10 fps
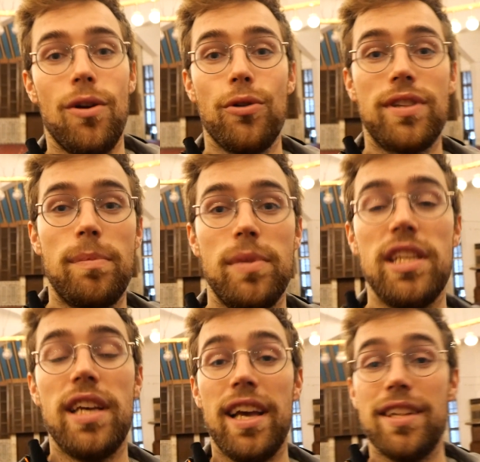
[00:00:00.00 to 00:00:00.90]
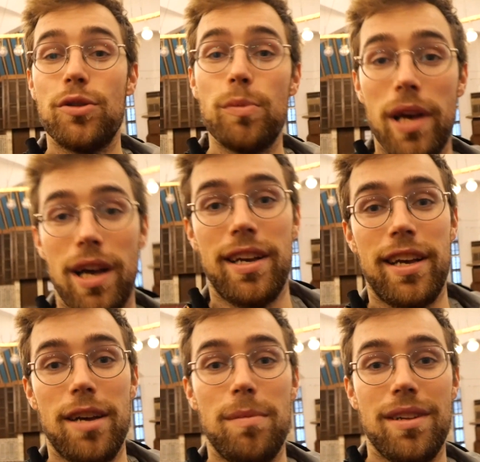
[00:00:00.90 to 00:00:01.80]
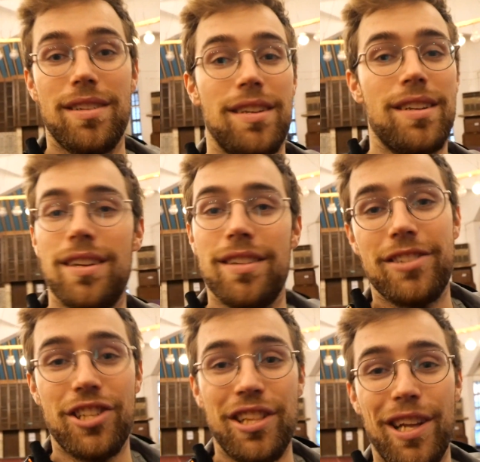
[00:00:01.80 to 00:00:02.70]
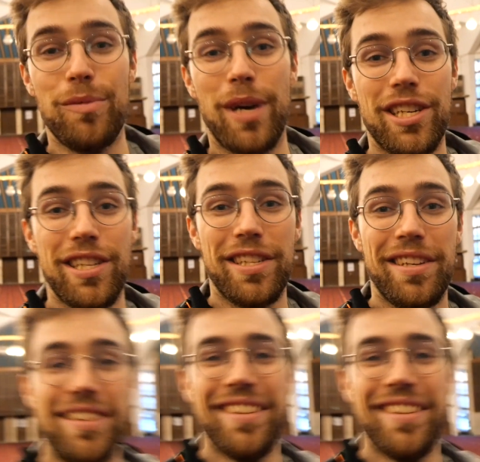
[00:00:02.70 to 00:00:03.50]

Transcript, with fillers: Le tapis est super agréable. C'est génial de marcher ici.